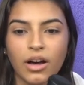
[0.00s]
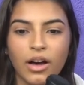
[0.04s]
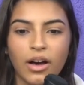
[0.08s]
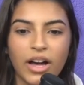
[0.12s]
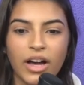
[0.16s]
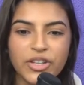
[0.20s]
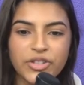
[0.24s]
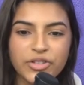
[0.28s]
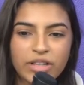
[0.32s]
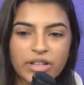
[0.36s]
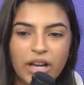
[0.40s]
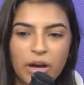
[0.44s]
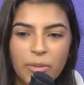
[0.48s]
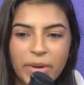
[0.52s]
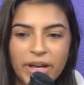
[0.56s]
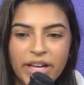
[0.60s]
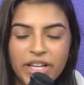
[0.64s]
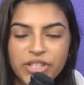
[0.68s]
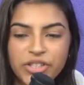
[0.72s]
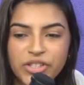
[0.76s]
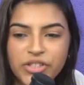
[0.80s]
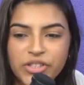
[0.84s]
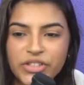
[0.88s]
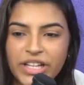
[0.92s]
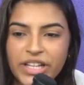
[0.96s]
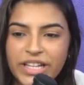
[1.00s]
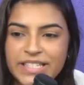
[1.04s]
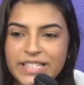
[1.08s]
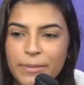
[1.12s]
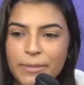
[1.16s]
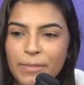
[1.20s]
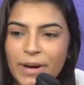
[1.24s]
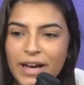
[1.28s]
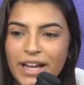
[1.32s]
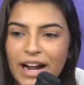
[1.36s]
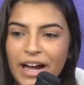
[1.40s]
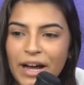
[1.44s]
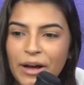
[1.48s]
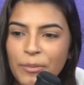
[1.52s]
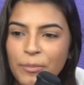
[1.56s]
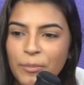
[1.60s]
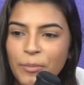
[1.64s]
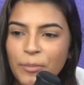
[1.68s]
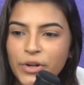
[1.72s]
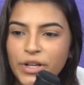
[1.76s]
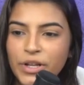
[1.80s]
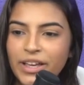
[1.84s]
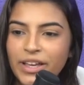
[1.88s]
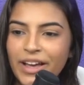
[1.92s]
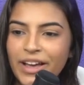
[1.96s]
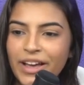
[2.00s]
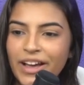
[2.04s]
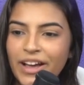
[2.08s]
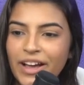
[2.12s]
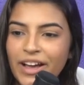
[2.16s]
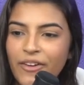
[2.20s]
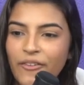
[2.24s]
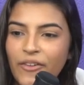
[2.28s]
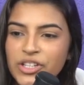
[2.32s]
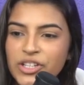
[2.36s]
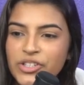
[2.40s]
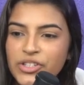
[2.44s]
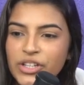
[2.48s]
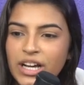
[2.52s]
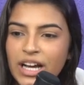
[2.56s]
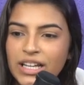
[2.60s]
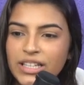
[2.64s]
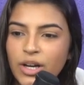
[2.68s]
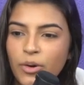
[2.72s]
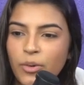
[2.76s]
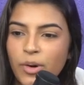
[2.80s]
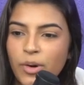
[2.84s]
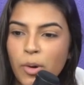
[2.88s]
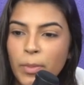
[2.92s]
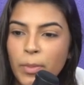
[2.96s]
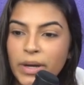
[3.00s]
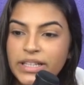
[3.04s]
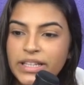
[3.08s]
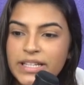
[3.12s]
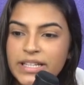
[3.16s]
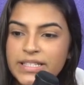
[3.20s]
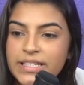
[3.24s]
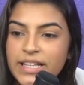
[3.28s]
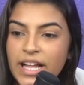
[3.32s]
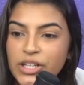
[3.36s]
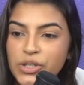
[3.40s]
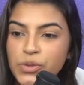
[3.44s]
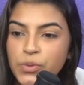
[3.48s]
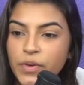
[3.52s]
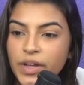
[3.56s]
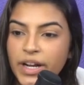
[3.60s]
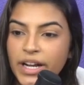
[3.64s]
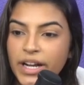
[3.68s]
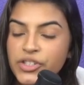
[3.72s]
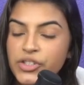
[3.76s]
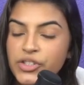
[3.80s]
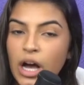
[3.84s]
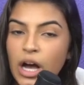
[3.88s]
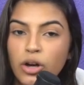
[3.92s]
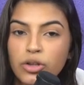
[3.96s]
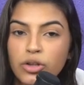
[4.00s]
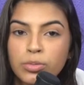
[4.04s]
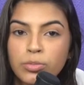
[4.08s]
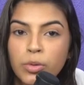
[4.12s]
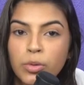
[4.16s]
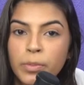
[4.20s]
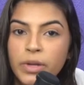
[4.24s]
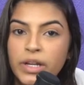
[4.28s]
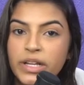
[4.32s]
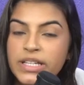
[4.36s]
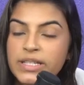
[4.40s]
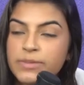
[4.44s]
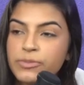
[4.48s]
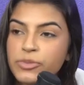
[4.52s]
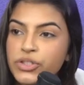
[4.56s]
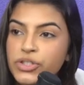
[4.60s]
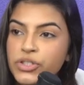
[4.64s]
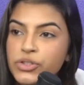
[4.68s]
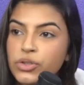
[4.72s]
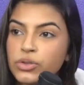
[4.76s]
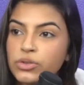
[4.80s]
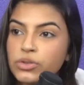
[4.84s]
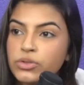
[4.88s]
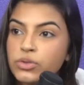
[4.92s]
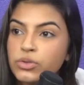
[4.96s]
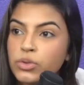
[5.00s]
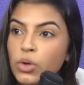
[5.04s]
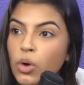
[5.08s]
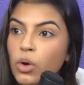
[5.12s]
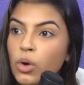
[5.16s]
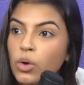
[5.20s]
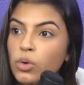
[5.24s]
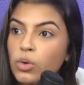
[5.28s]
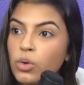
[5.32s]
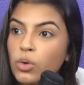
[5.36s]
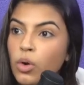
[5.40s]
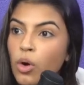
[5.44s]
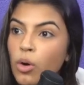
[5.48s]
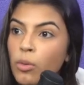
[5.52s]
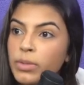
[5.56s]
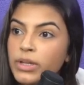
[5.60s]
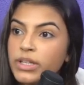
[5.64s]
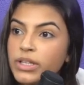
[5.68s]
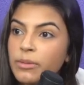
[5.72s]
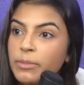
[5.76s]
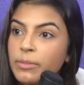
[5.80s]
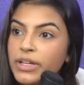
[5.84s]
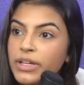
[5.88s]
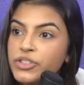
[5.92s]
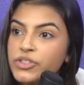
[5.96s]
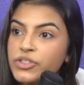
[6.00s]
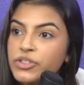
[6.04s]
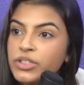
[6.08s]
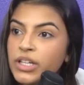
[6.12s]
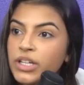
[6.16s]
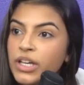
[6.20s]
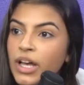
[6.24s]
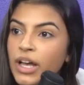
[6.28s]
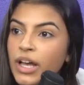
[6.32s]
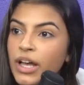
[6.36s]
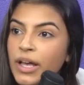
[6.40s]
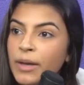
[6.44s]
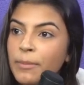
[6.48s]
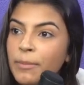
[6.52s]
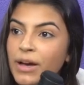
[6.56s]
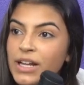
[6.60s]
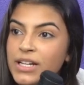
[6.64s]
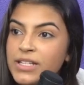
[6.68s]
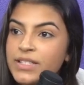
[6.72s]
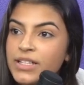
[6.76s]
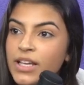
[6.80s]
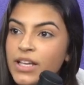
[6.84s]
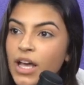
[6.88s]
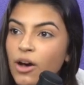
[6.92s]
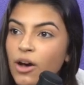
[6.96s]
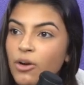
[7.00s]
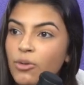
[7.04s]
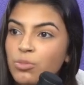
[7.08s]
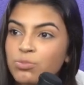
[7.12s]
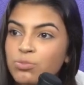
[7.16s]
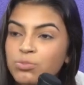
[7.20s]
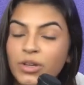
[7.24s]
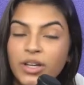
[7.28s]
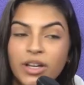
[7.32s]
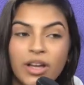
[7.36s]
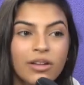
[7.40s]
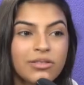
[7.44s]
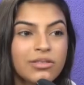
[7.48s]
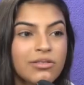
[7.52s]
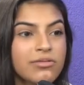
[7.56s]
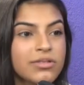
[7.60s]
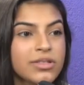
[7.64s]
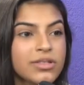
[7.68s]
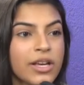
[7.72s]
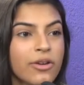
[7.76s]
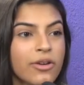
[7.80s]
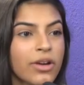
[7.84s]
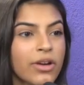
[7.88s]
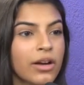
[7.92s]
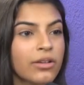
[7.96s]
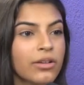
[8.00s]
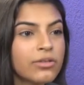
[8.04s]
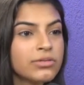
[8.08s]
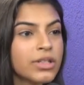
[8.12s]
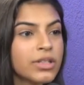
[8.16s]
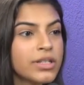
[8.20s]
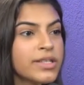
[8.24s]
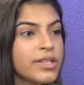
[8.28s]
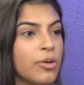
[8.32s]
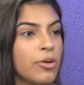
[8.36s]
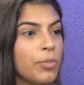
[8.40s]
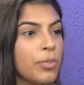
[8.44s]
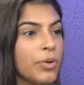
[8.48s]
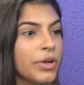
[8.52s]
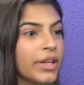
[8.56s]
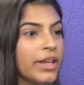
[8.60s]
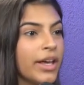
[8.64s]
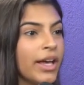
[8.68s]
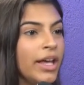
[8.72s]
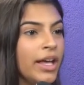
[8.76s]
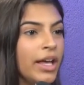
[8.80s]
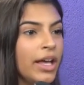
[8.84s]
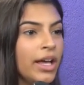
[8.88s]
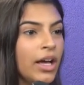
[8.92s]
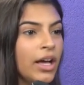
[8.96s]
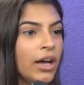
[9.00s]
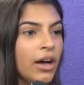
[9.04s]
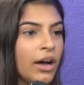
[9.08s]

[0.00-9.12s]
Eu acho, calma aí, a gente tem que separar, porque eu acho que cada um é uma intensidade diferente. Automobilismo, gente, eu sou completamente imparcial. Eu não sei o que aconteceu, porque